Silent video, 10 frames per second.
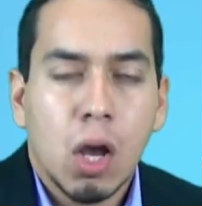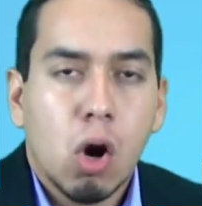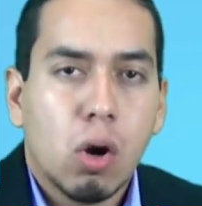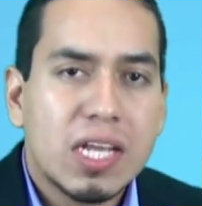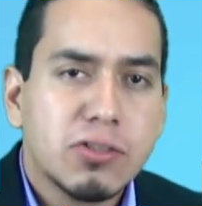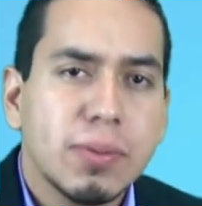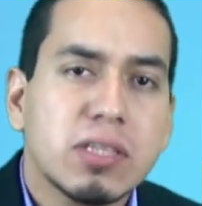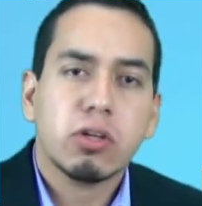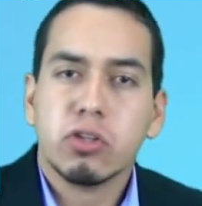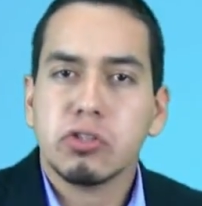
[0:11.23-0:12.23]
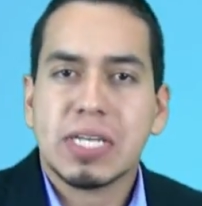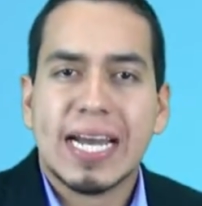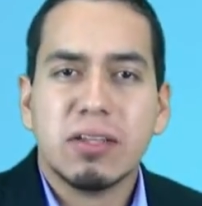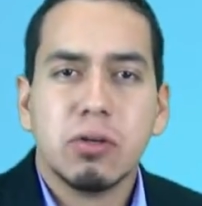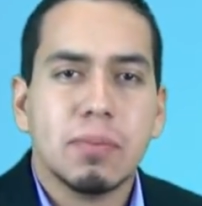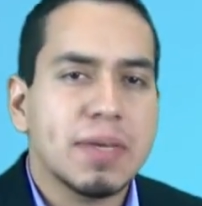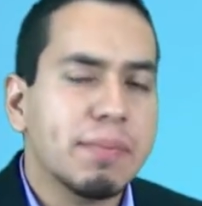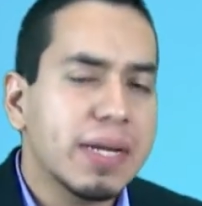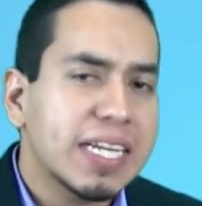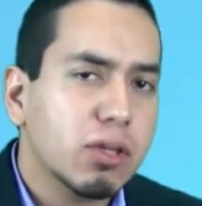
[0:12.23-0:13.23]
Hola, soy Víctor Toscano.
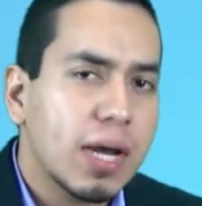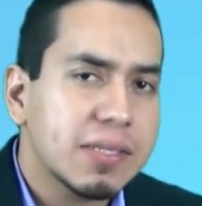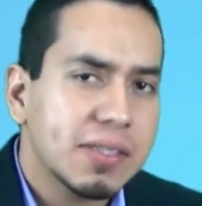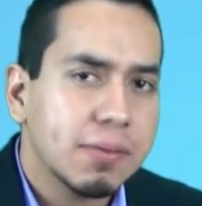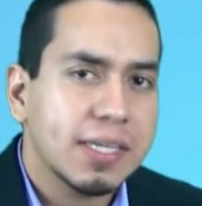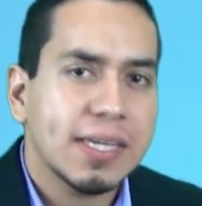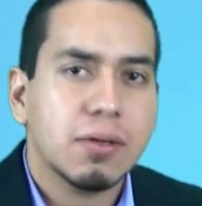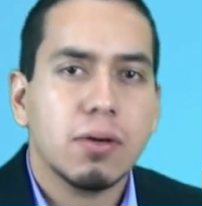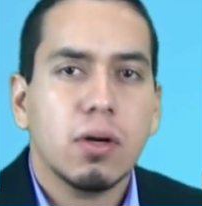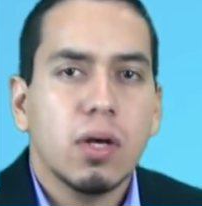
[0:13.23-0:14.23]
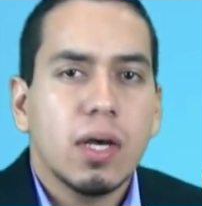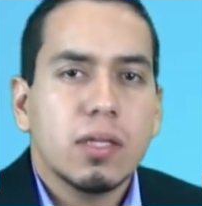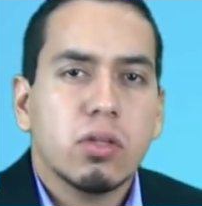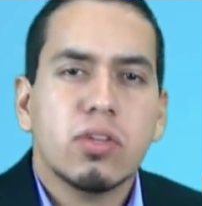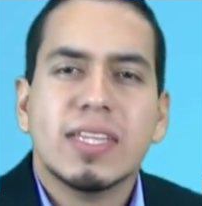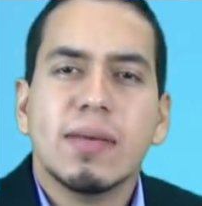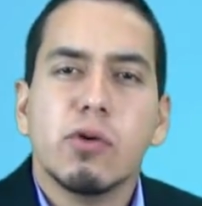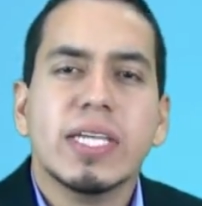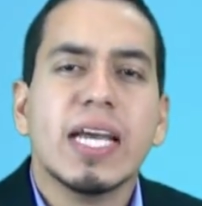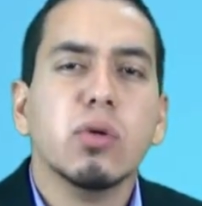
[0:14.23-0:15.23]
Bienvenido a este video donde te
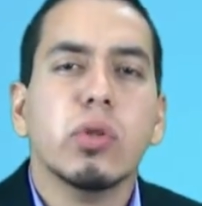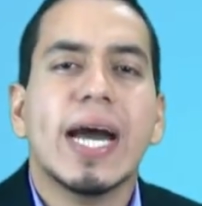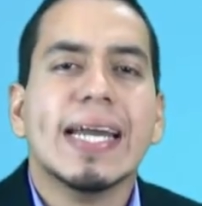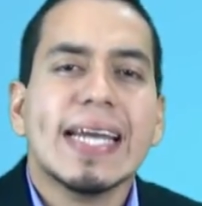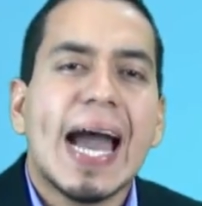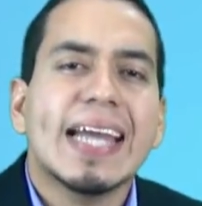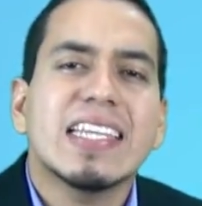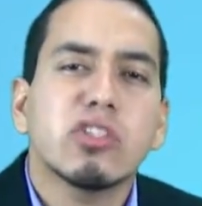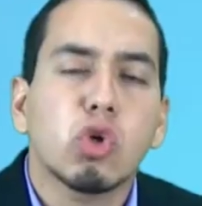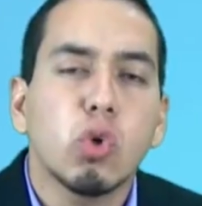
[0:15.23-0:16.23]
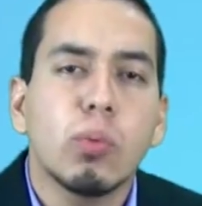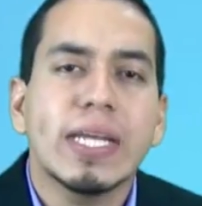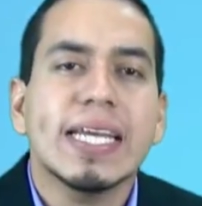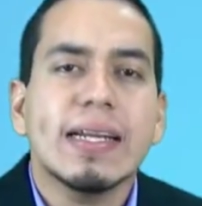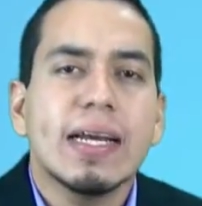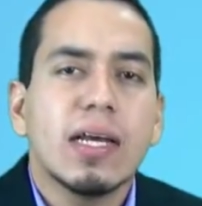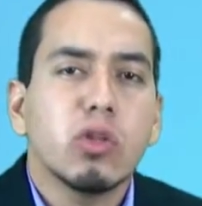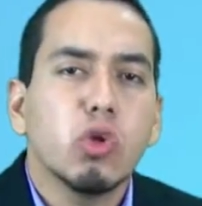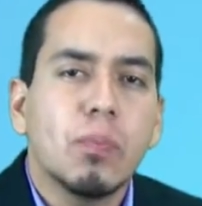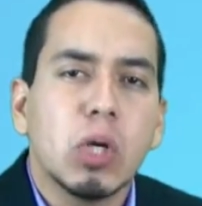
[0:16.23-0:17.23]
voy a ayudar a descubrir
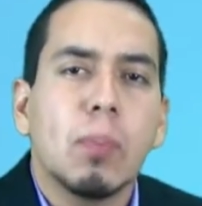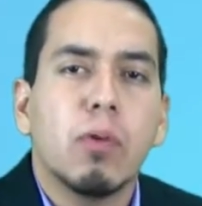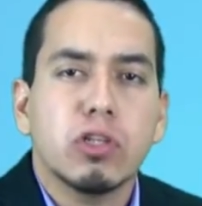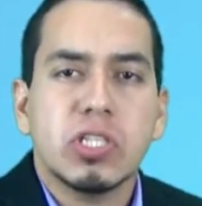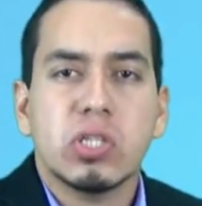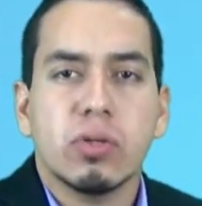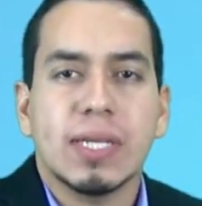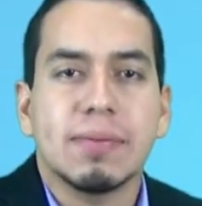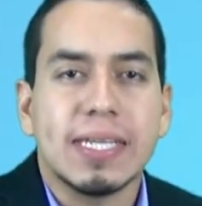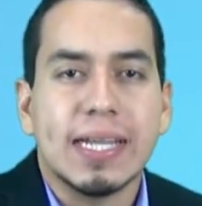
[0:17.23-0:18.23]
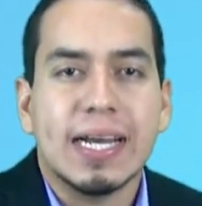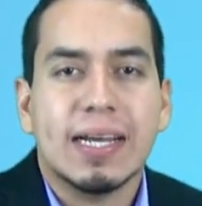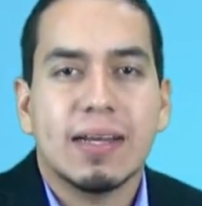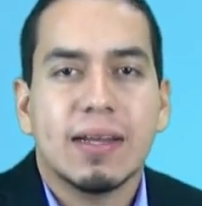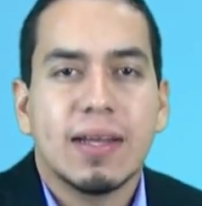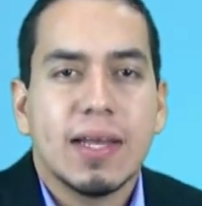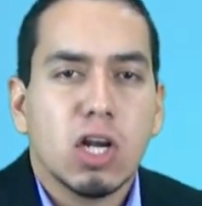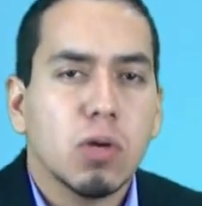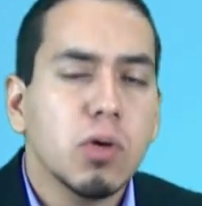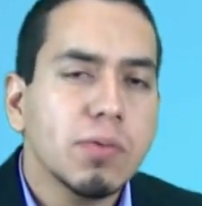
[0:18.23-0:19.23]
tu propósito de vida.
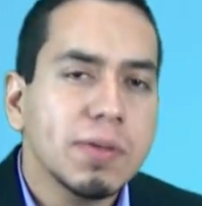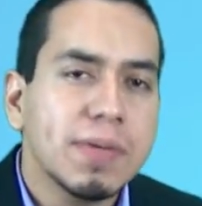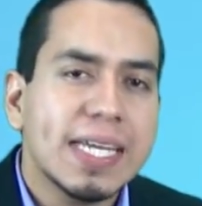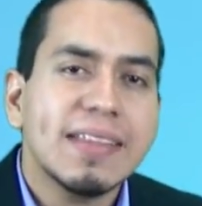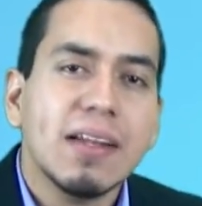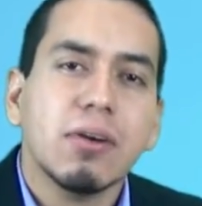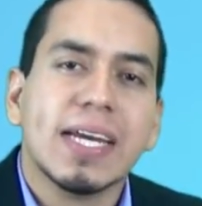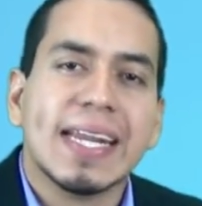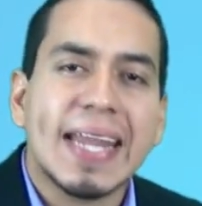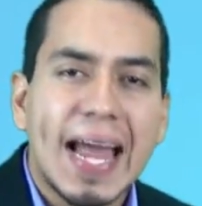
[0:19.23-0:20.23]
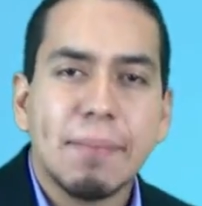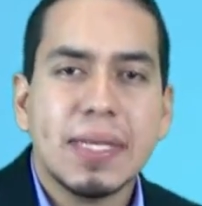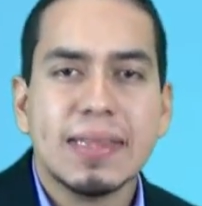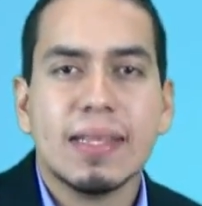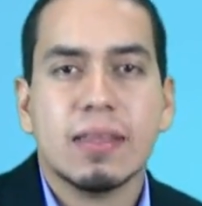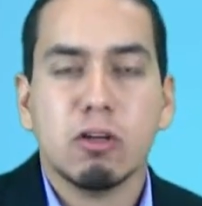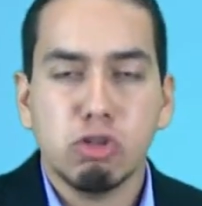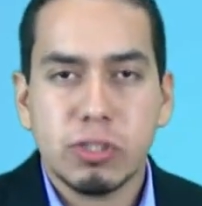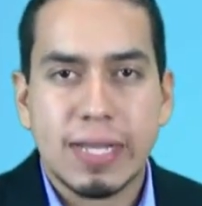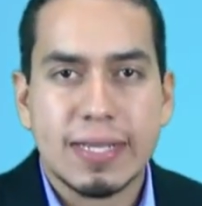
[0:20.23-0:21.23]
Cómo vivir de lo que realmente te
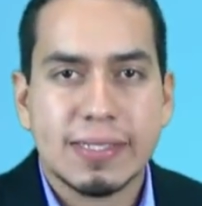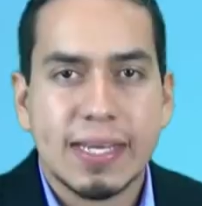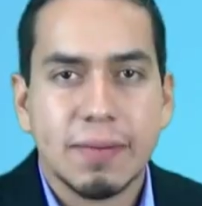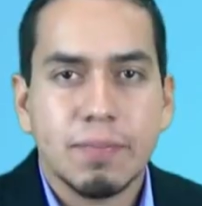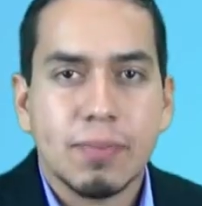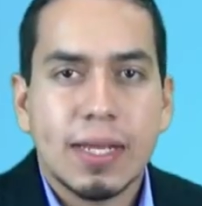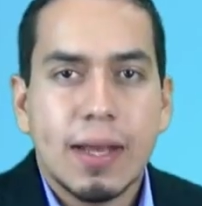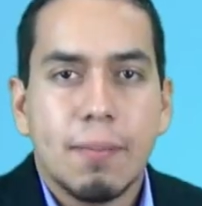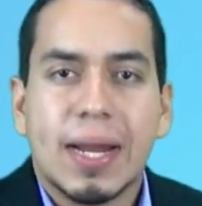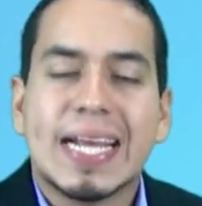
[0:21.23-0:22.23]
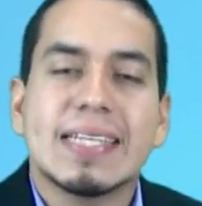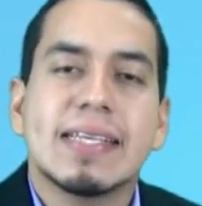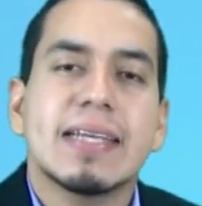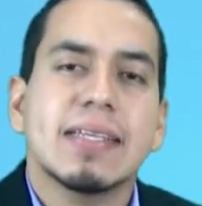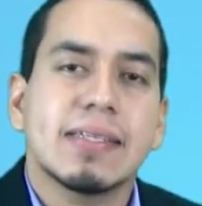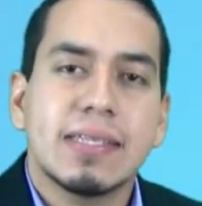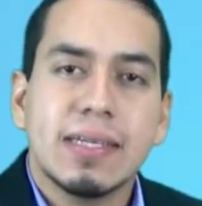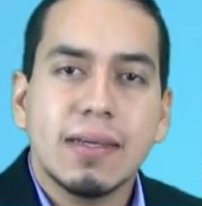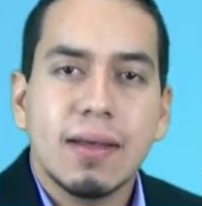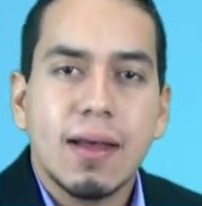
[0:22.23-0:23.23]
gusta hacer para que seas
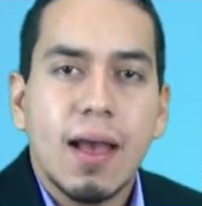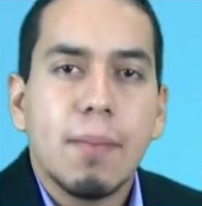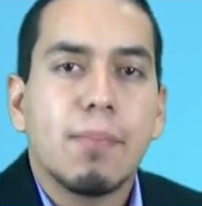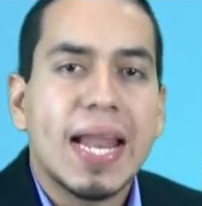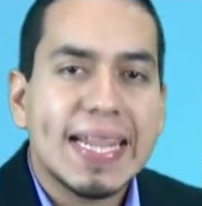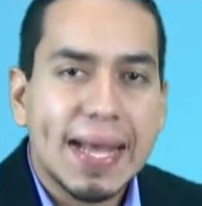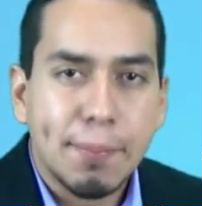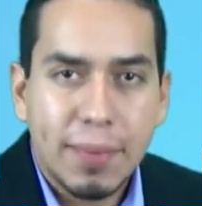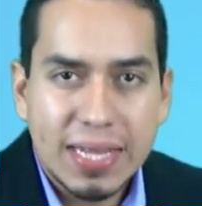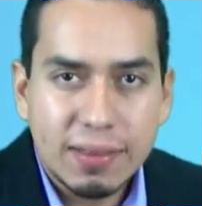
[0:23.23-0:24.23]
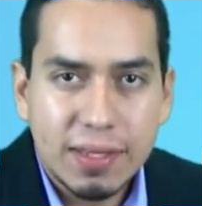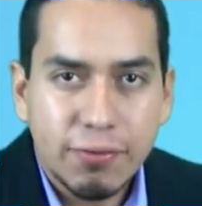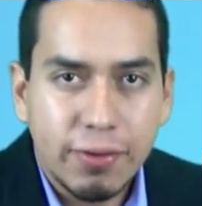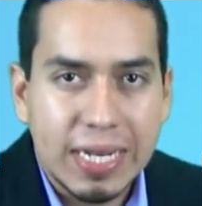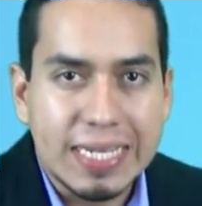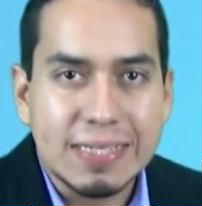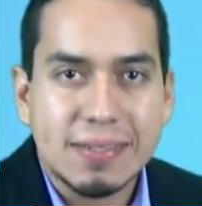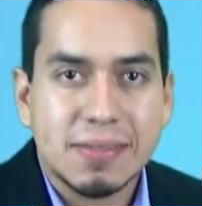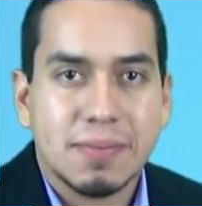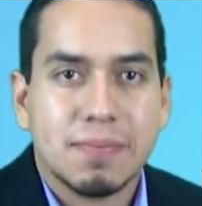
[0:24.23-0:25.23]
así plenamente
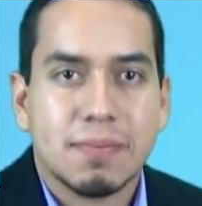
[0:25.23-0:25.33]
feliz.